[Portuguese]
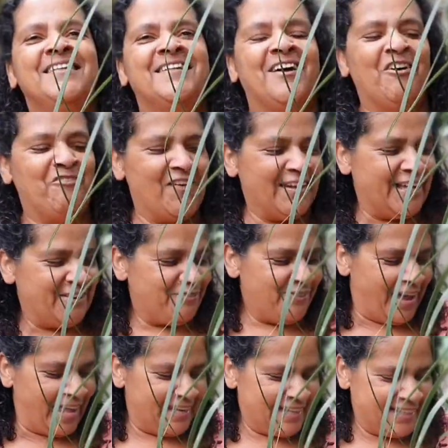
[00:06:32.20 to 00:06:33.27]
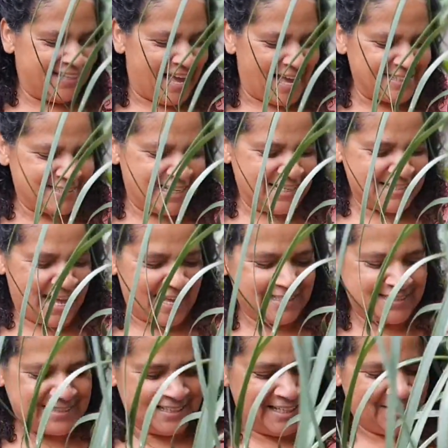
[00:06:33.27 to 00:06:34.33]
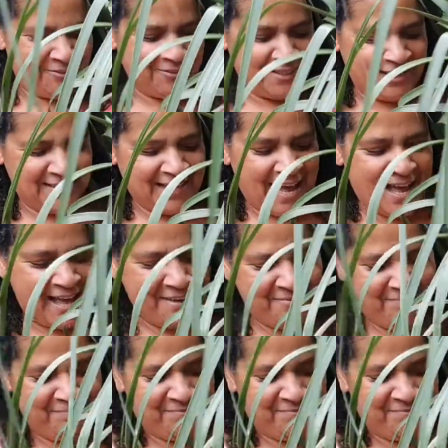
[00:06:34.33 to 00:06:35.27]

então eu falei com ela que a sensação que dá